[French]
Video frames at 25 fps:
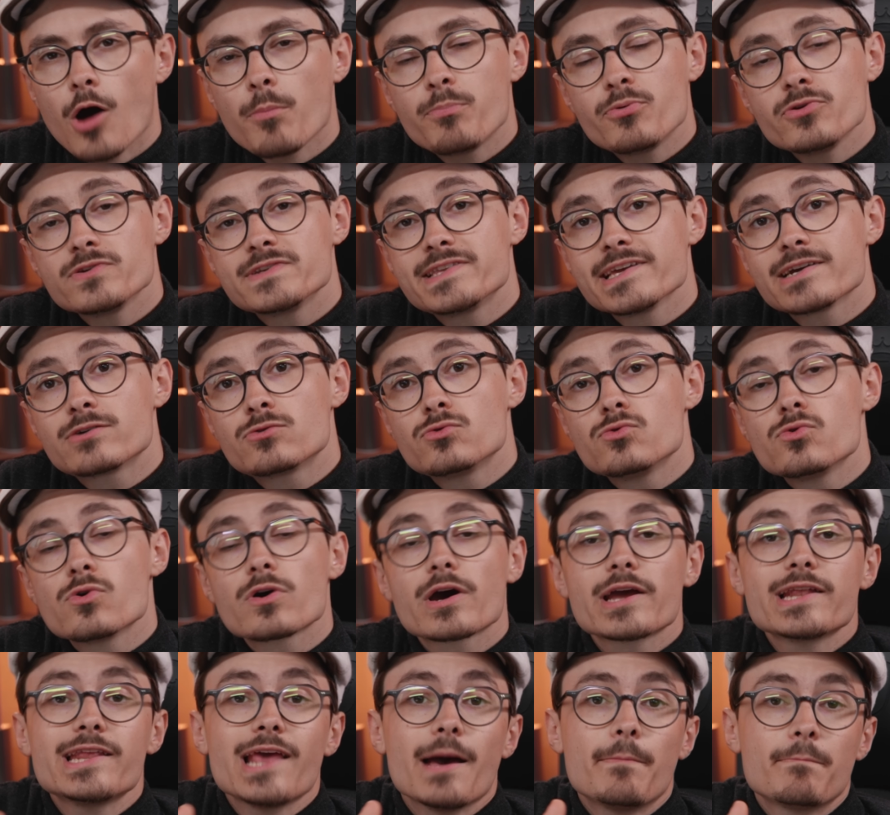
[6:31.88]
En plus des
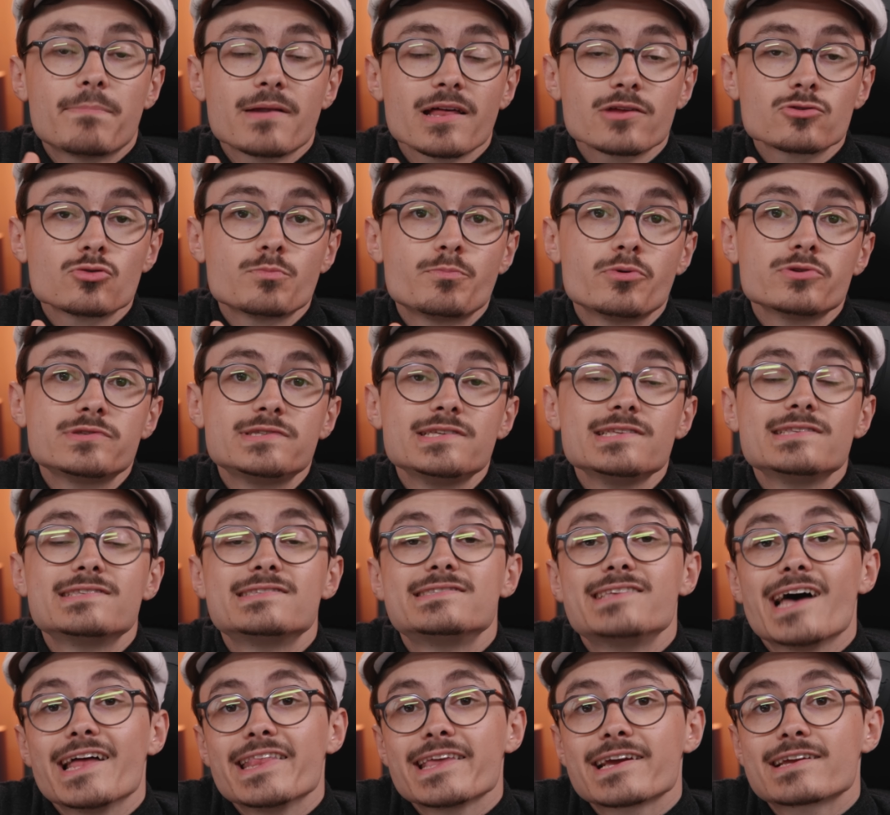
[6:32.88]
cours, il y a plein de
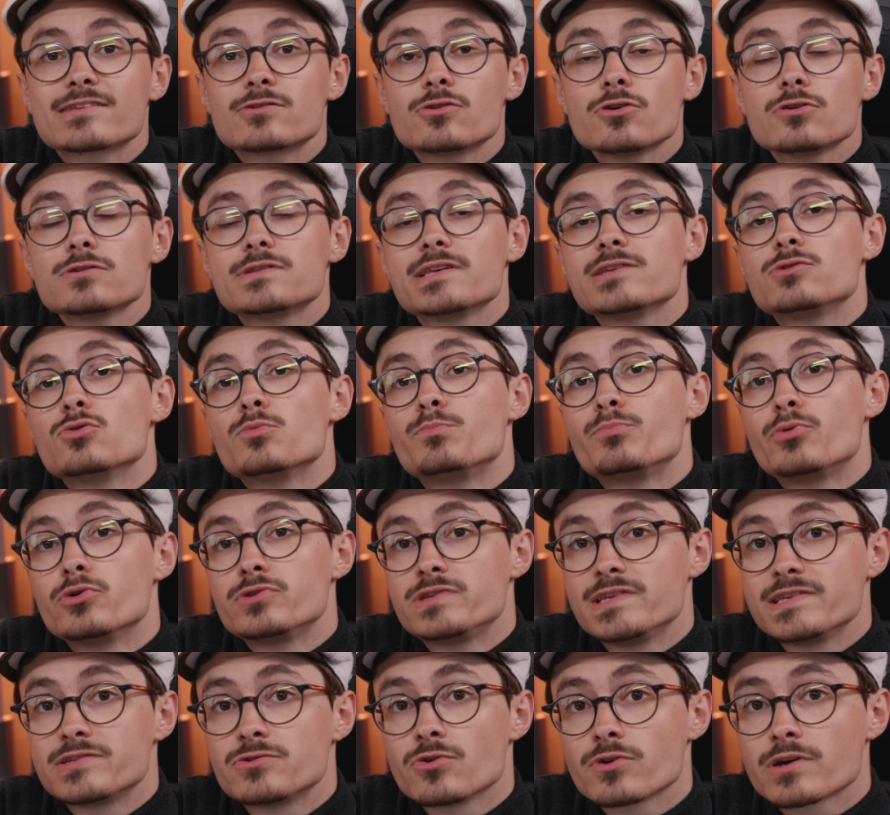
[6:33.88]
petites anecdotes et de
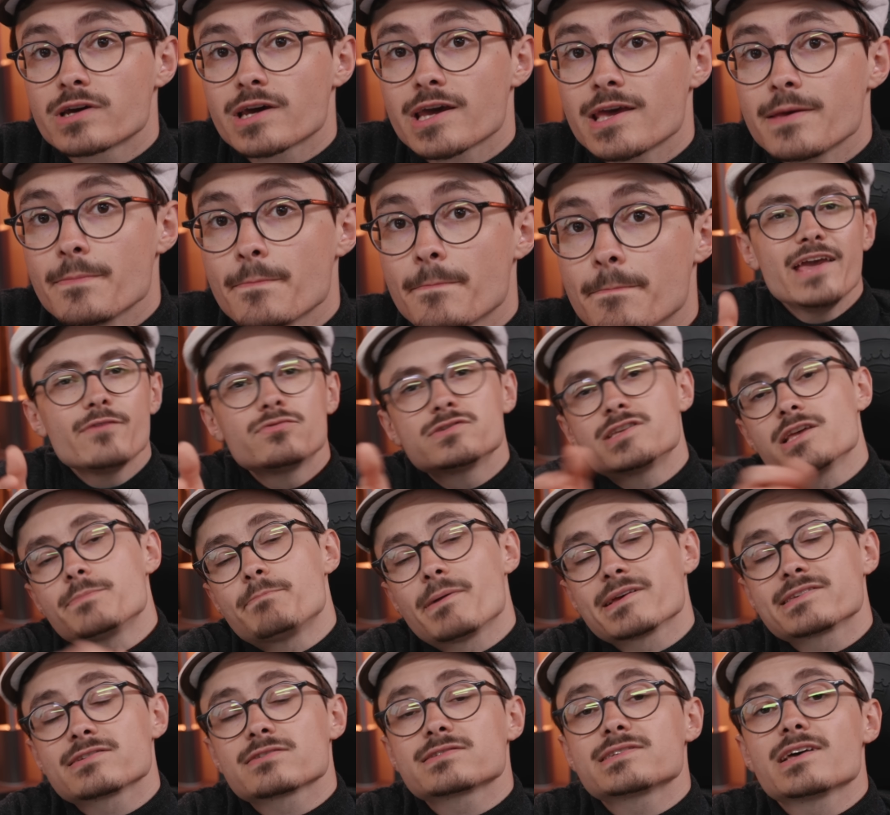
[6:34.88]
petits secrets. Et vous n'êtes
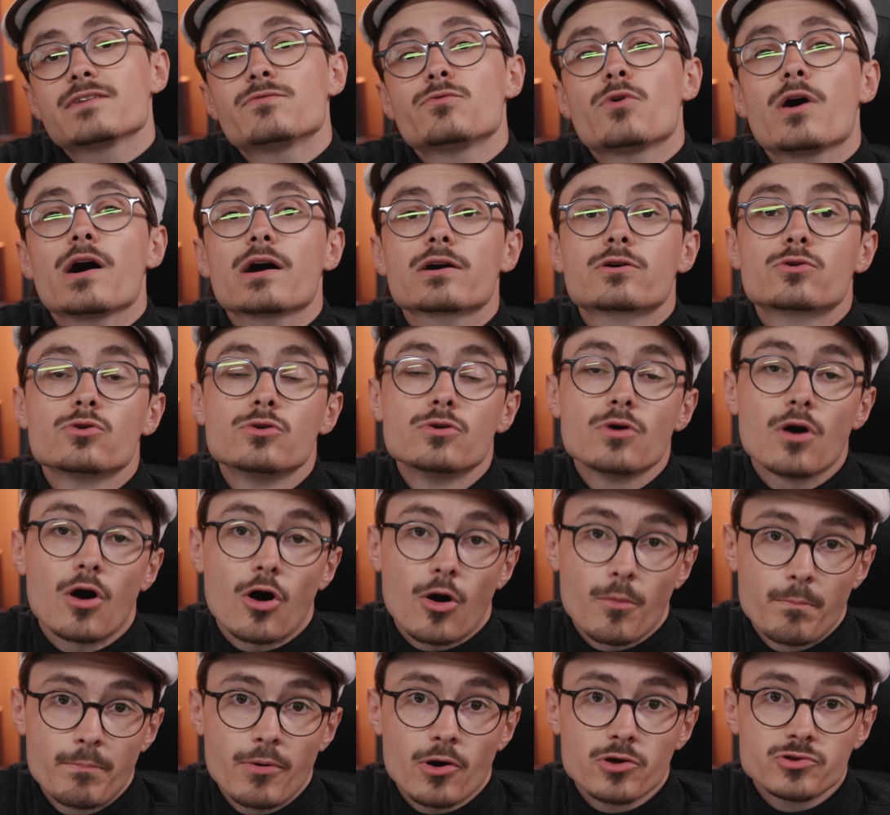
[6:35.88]
pas sans savoir que
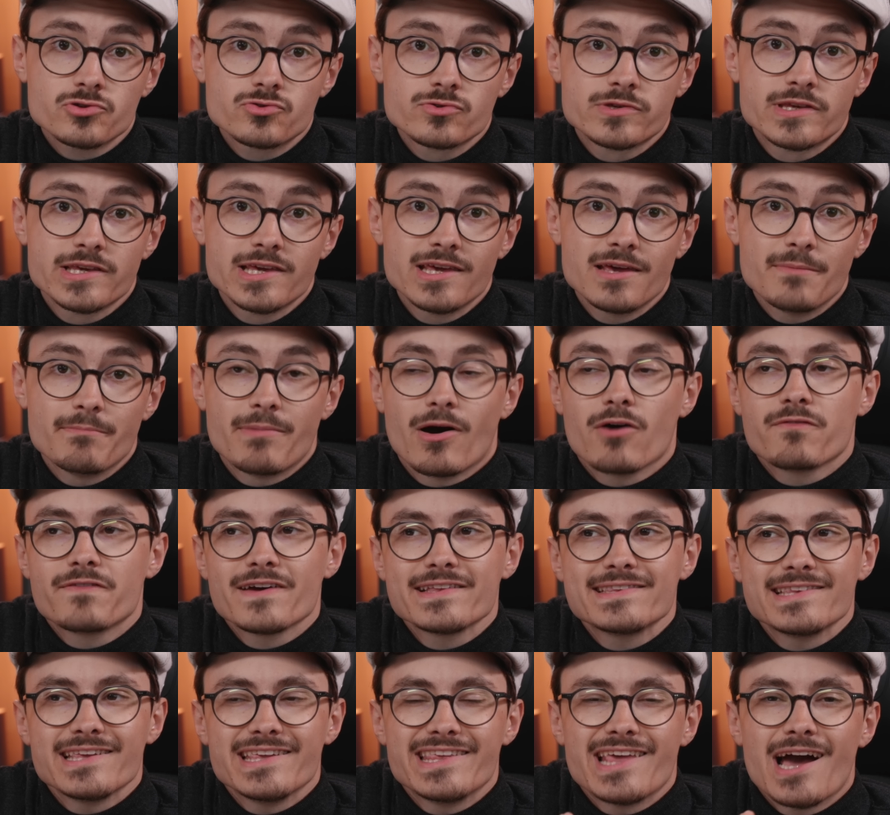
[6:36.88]
en portugais, bah, en
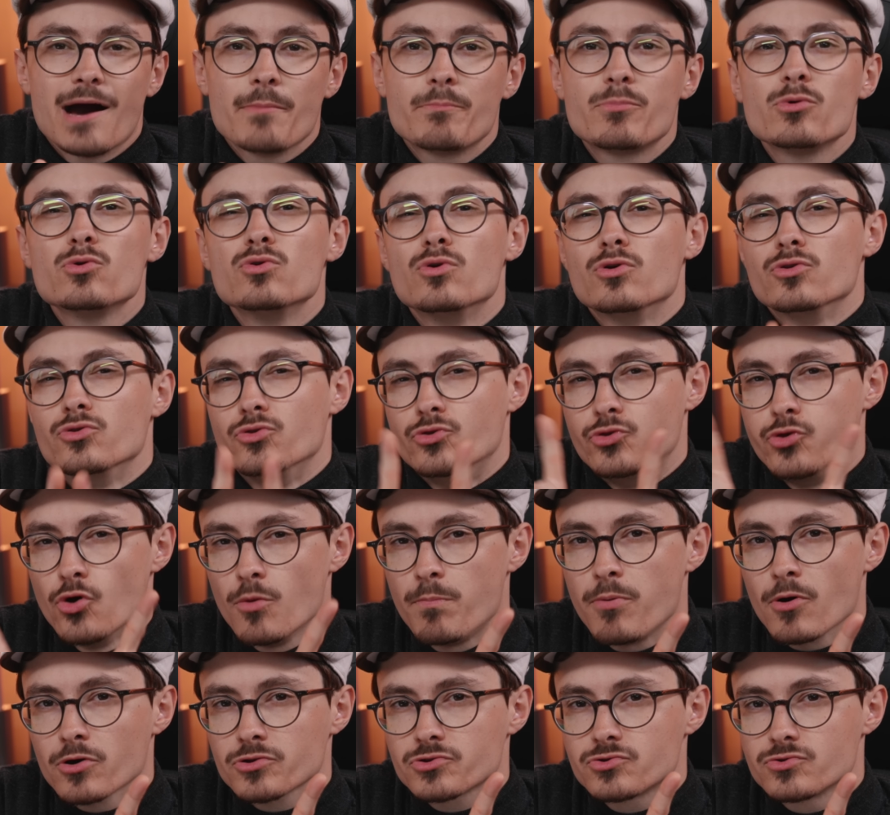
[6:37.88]
fait, il y a un peu
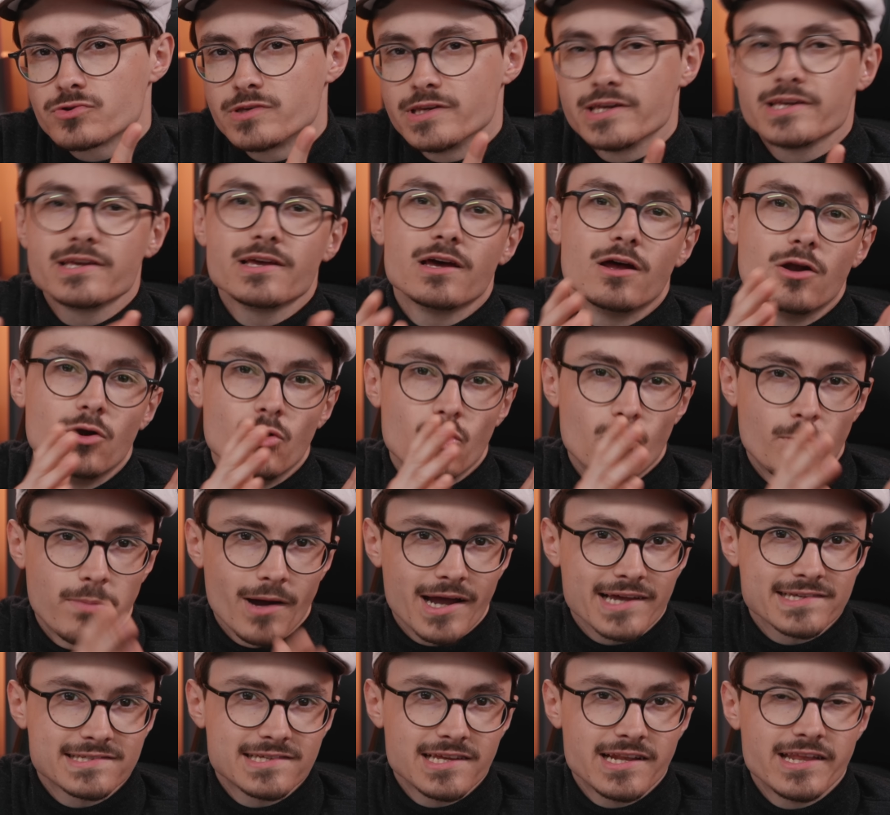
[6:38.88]
deux portugais, le
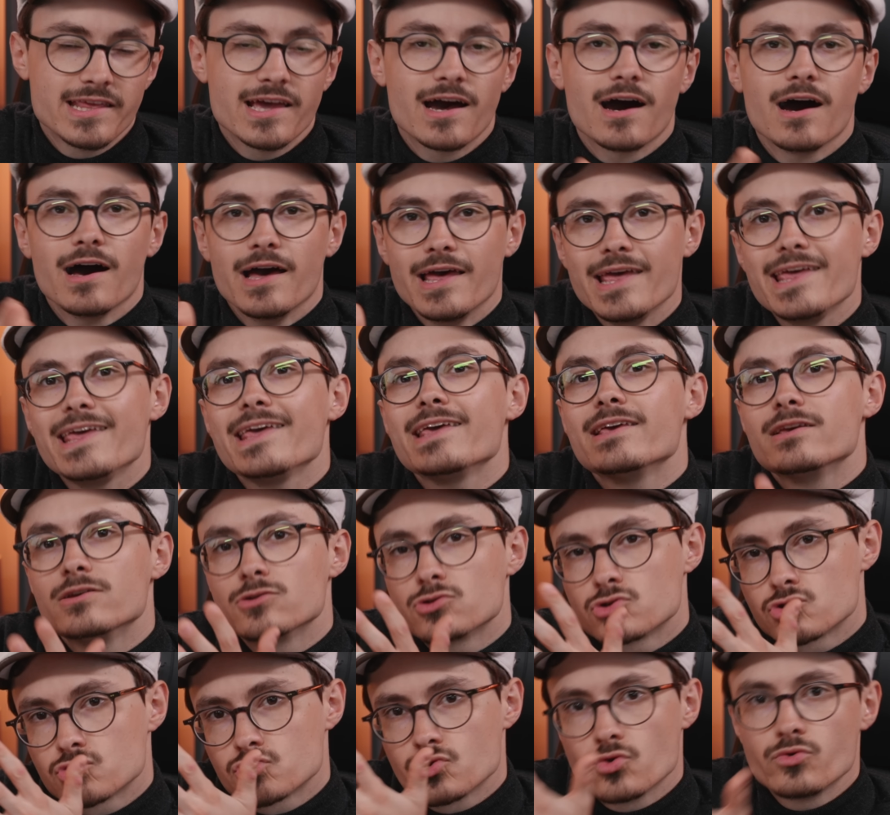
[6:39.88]
brésilien et
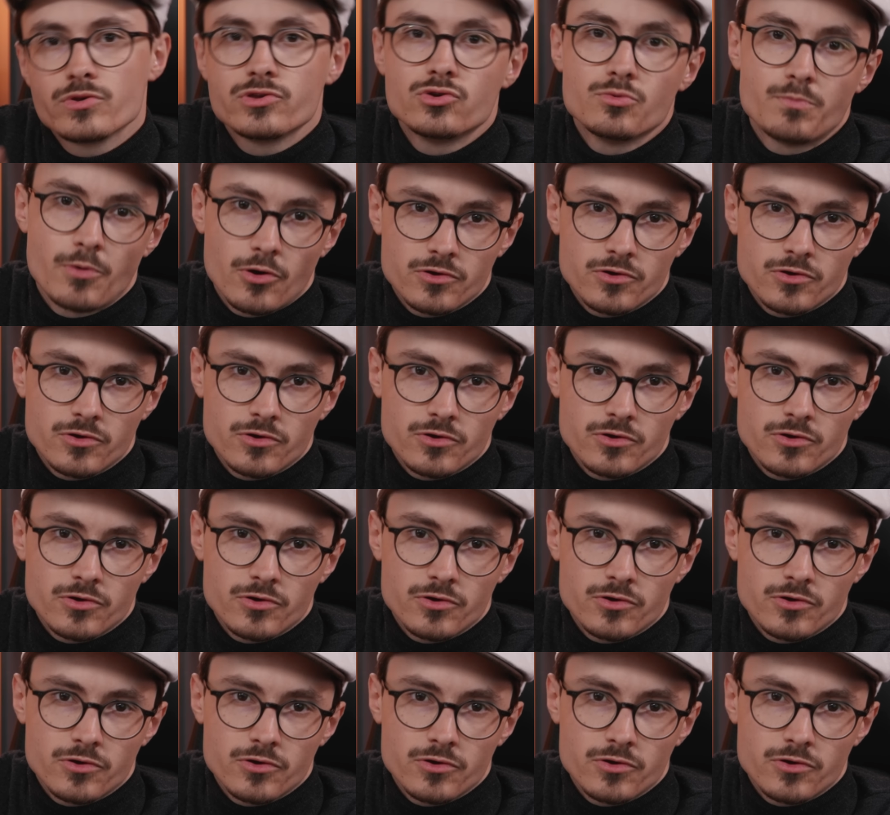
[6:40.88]
celui du